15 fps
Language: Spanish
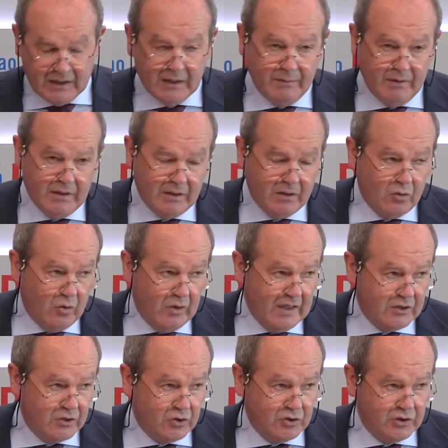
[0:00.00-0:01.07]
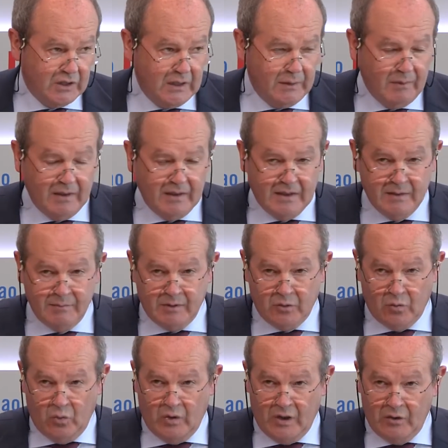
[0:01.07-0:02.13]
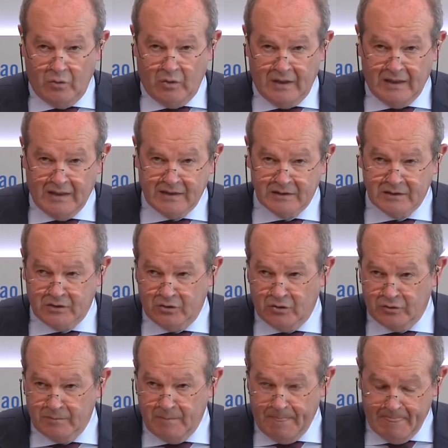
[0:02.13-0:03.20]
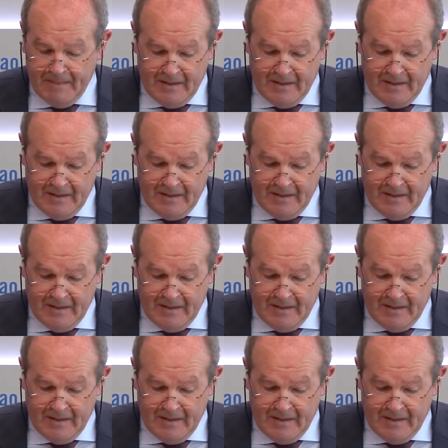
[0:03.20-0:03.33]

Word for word: que ver con la sostenibilidad vinculado a la gestión